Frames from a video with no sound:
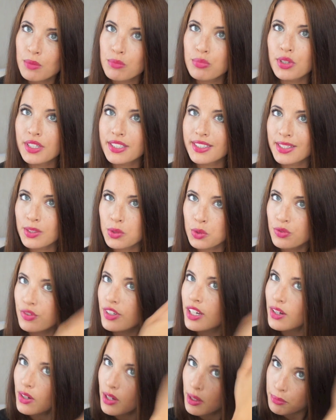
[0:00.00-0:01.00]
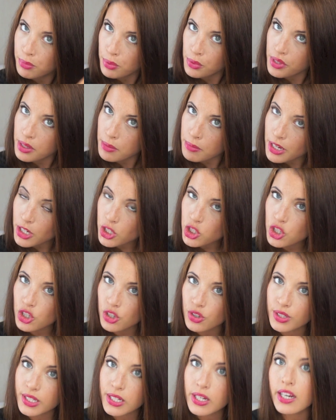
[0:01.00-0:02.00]
pour essayer de faire un peu des mèches
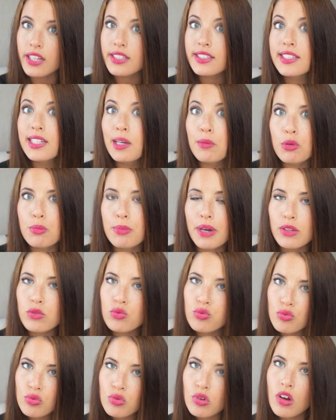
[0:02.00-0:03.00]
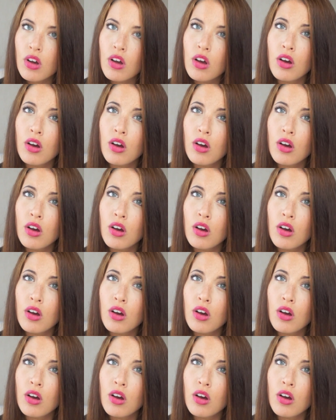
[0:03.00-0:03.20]
euh, éclaircies un peu partout.